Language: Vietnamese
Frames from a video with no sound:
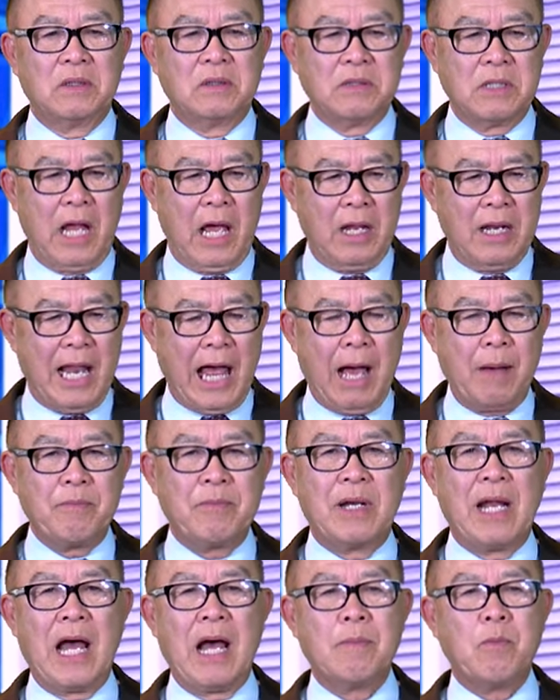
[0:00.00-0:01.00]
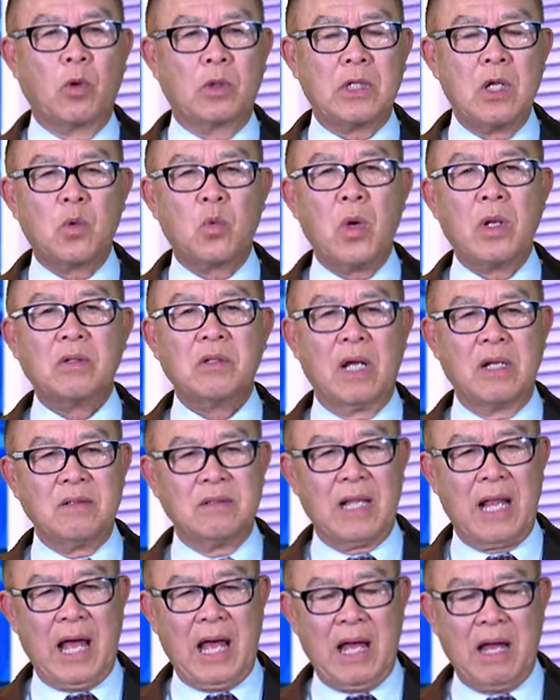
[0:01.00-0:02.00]
để làm ra một cái quyết định
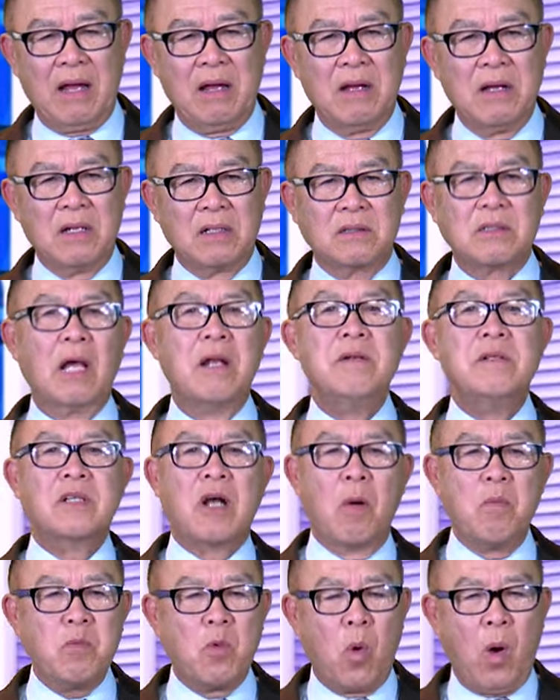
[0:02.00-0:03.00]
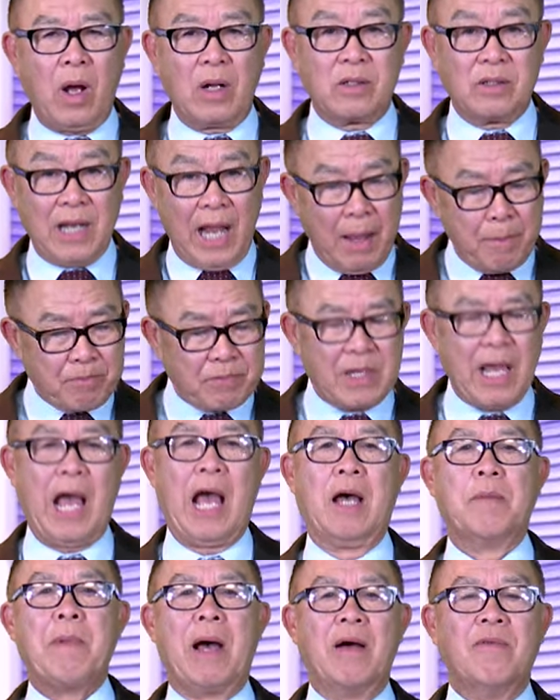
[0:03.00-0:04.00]
là tấn công hoặc đáp
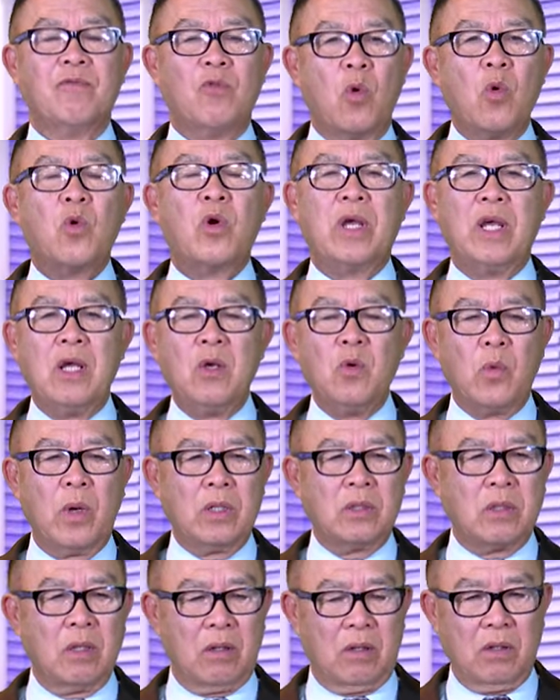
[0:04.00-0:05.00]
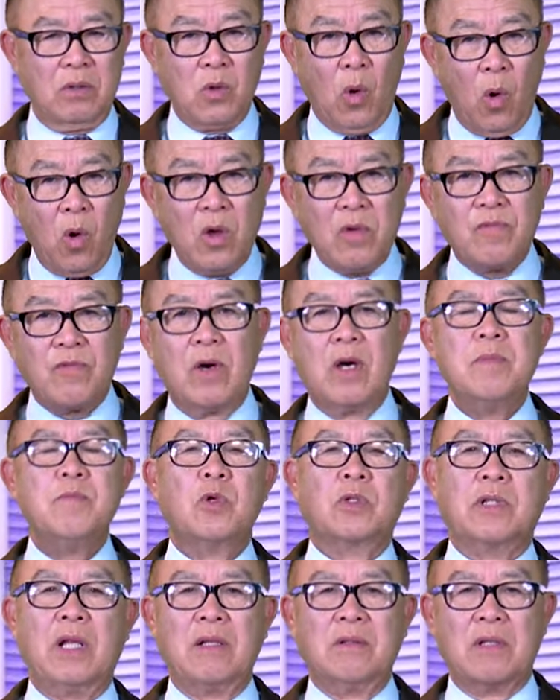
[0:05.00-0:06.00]
trả bằng vũ khí nguyên tử đối với một
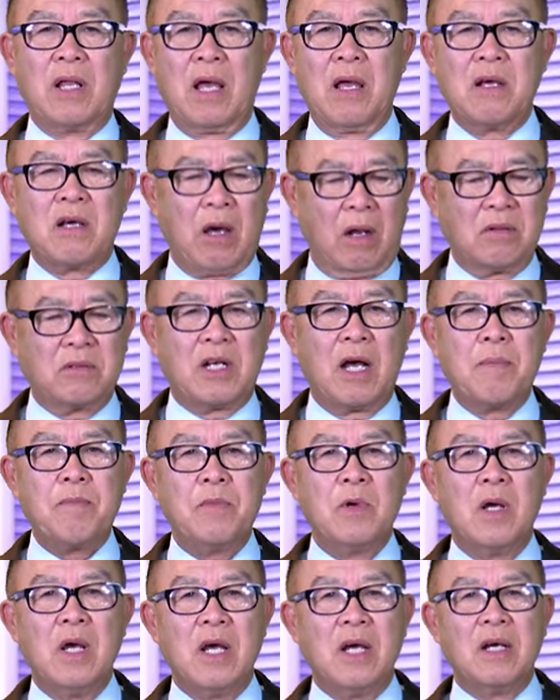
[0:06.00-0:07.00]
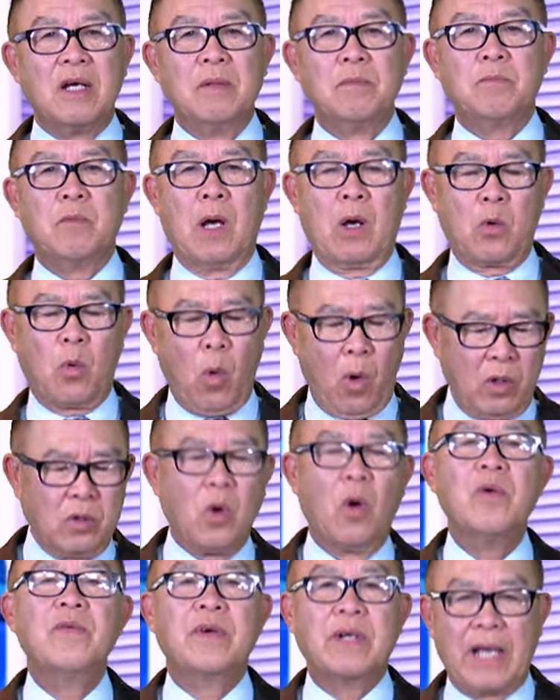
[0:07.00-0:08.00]
tình thế khẩn cấp và
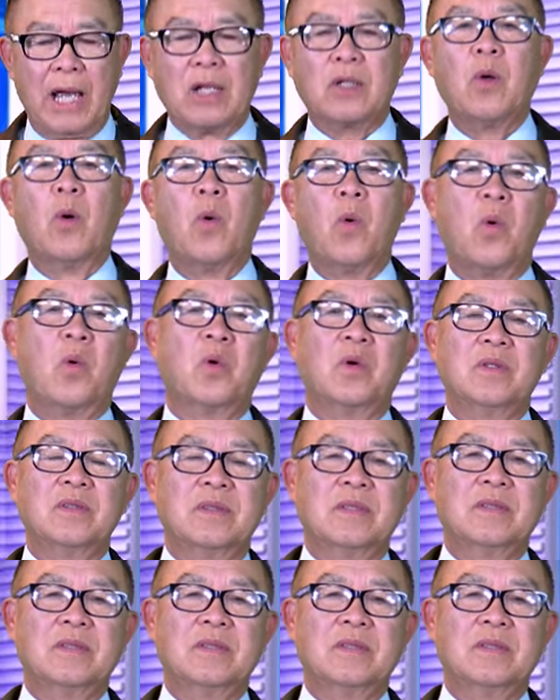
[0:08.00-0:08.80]
đối với kẻ thù.